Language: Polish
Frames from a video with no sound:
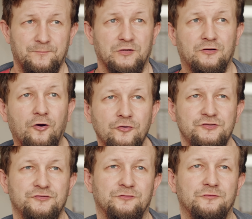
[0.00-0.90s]
I
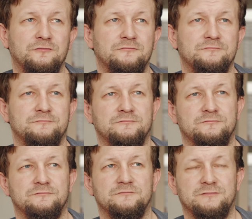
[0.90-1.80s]
Kościół
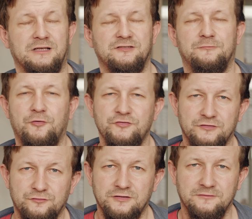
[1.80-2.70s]
na
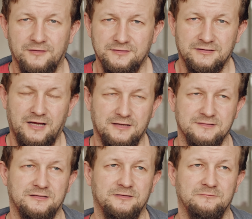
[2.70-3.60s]
Soborze II
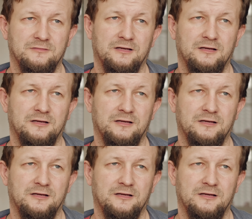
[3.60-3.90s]
Watykańskim